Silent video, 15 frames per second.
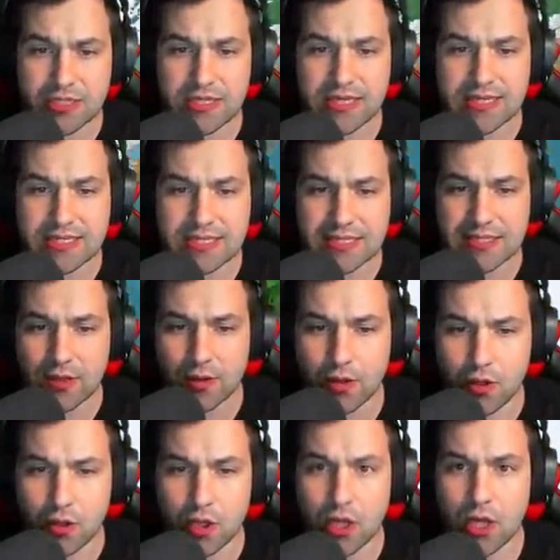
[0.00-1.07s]
jest
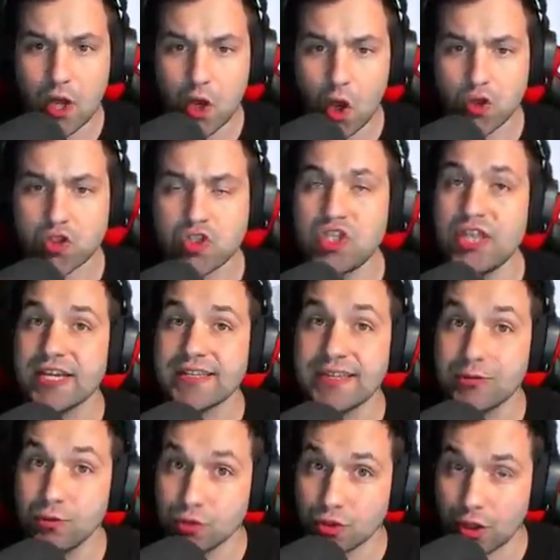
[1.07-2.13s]
to odcinek na
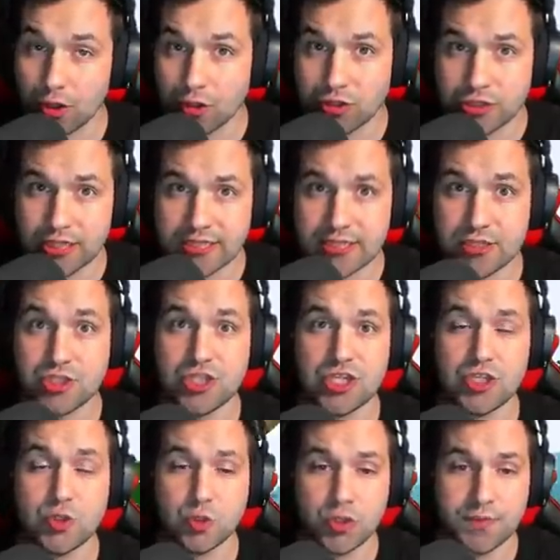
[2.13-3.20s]
jutro, o
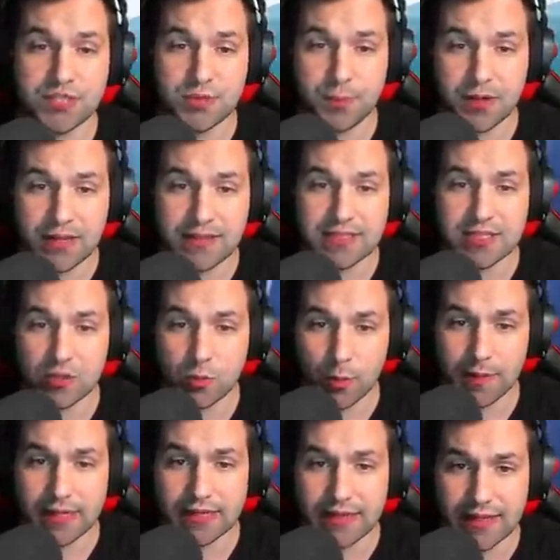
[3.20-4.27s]
13.30 jutro będzie poradnik z tego
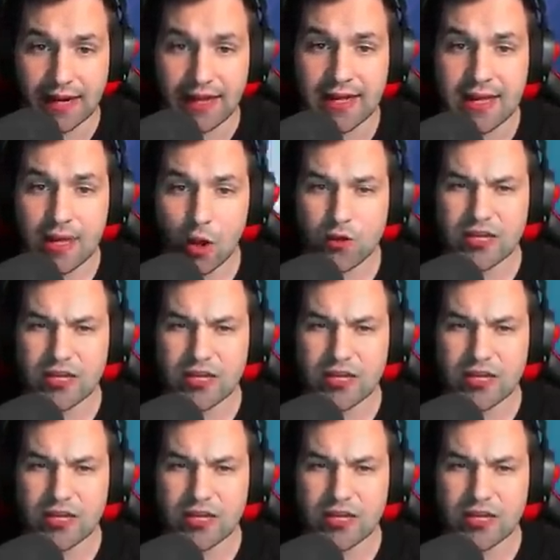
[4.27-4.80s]
mob grindera. Od